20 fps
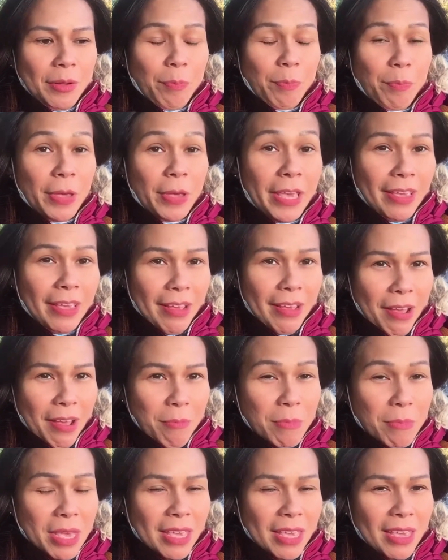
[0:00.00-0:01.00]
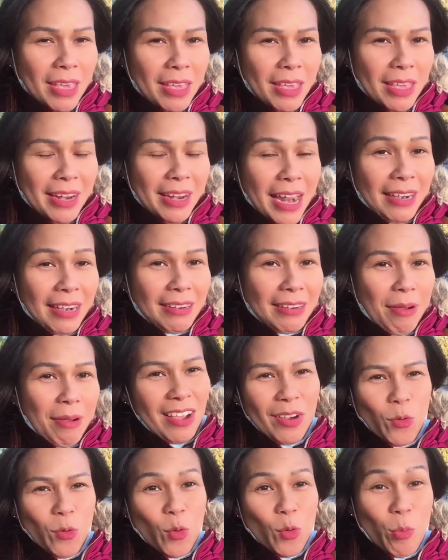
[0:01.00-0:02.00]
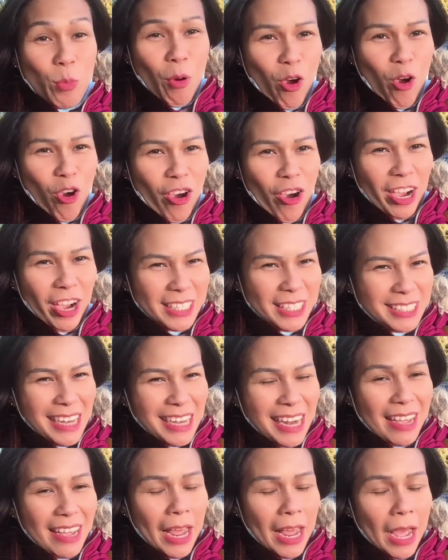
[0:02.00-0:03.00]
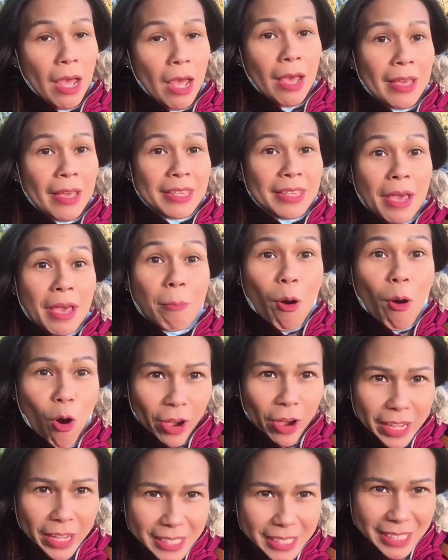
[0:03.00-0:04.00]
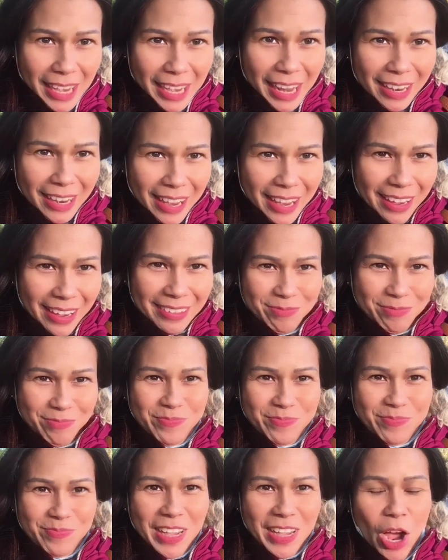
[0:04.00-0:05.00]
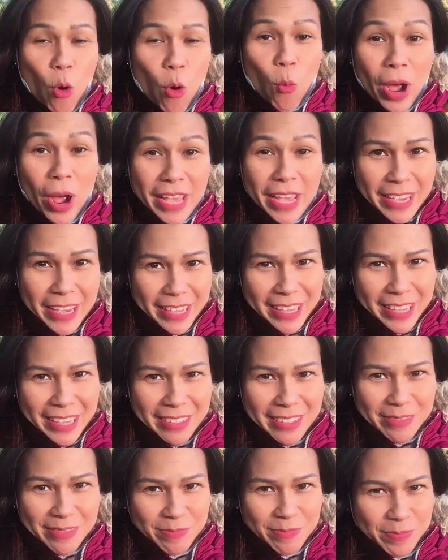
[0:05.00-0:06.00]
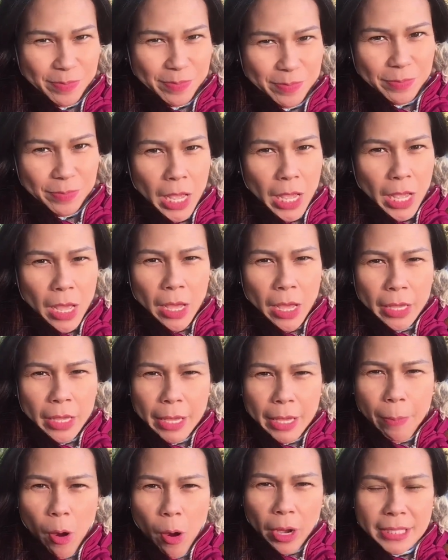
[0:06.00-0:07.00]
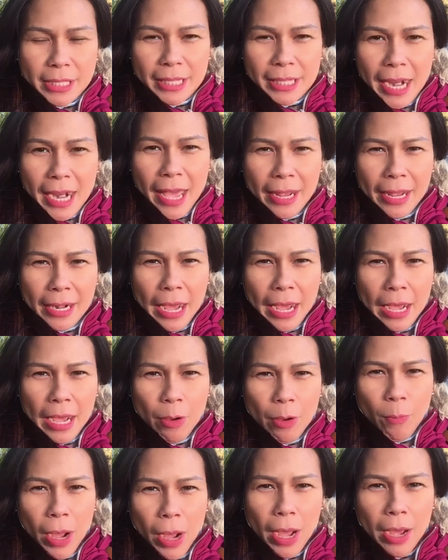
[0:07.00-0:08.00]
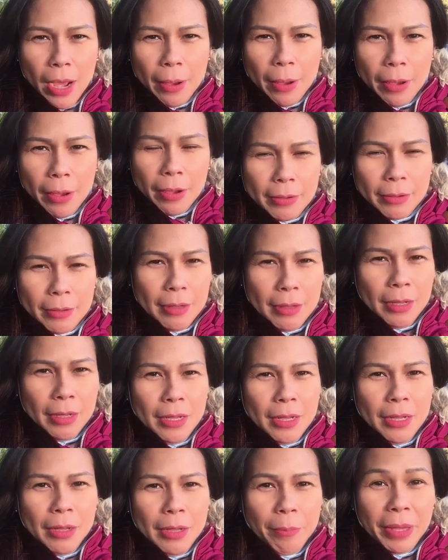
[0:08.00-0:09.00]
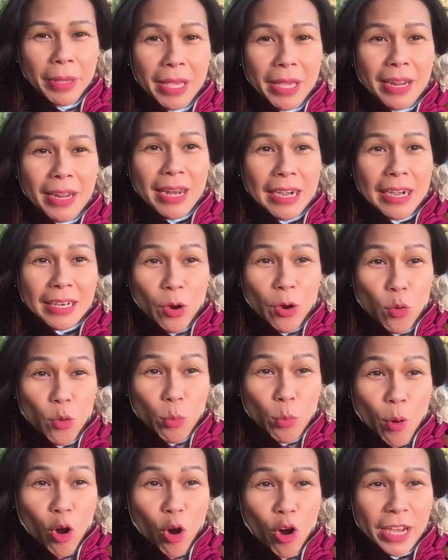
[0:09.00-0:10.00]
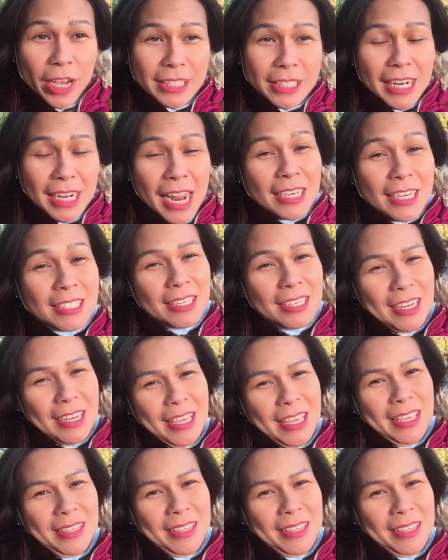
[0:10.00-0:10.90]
พี่อ่ะมีนัดกับคุณหมอของแอนเจล่านะอย่าบอกแอนเจล่านะเขาว่าอย่างนี้อย่าบอกแอนเจล่านะ ว่า พี่นัดกับคุณหมอของแอนเจล่าคืนนี้